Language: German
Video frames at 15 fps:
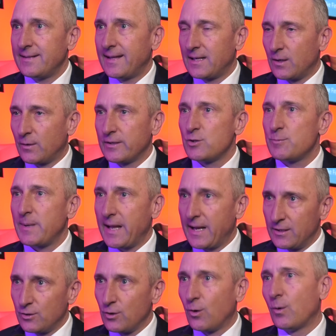dann auch
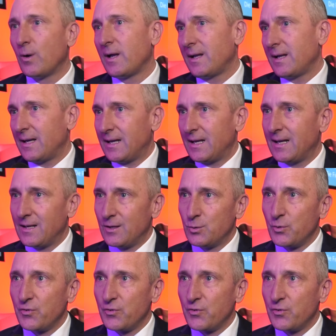entsprechend auch äh,